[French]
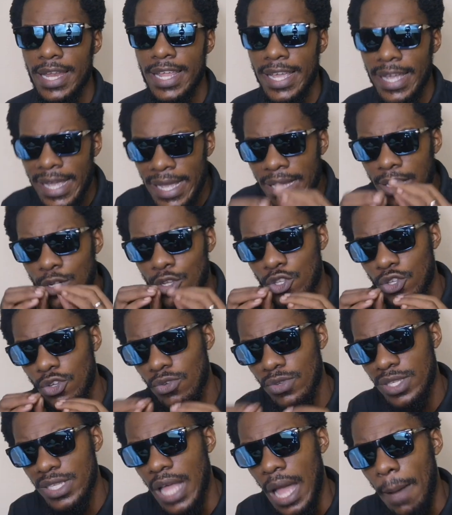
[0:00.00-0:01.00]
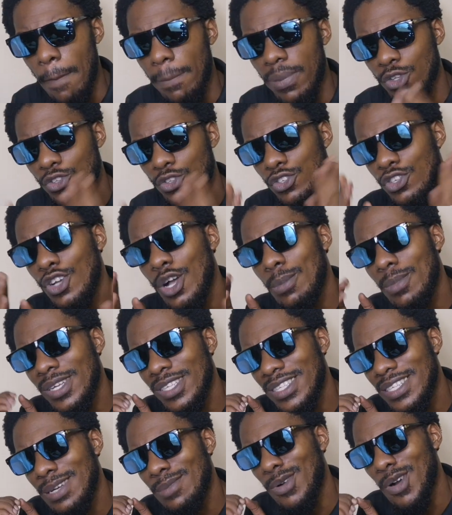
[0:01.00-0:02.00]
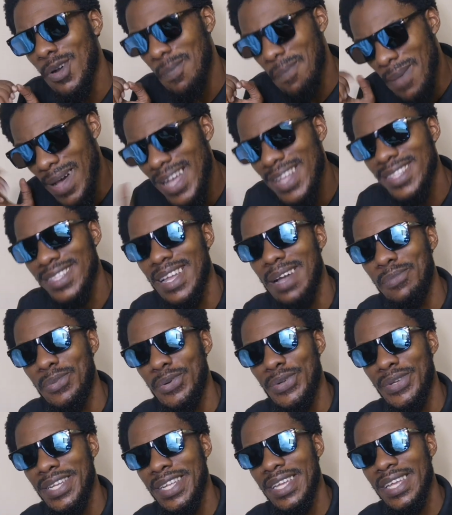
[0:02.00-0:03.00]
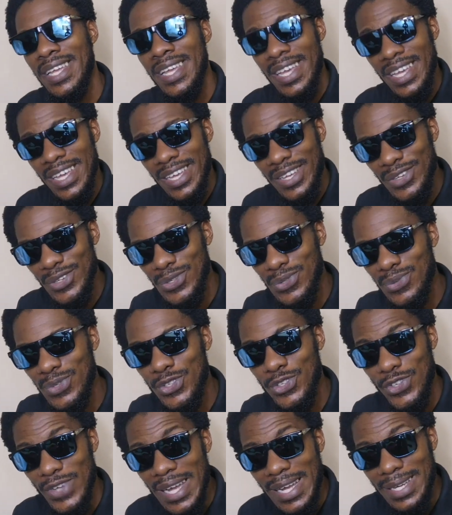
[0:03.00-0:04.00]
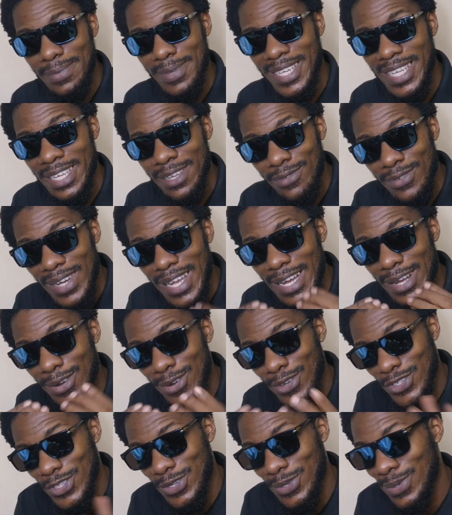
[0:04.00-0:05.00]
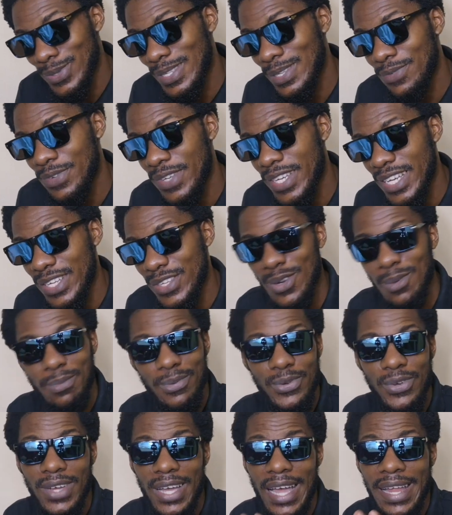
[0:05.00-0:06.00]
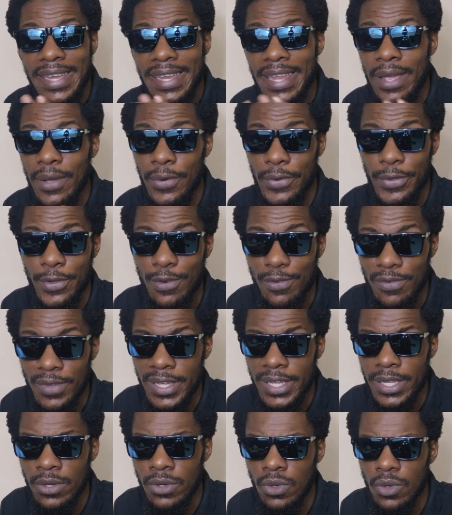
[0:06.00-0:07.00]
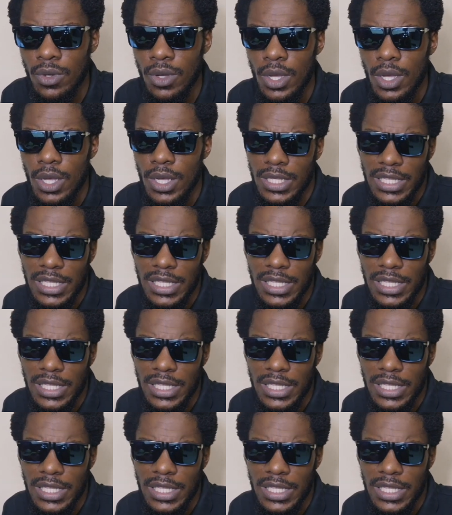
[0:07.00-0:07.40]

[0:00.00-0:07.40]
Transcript: Les règles sont simples. Tu commences d'abord par t'abonner et ensuite tu actives la cloche de notification pour ne rater aucune vidéo.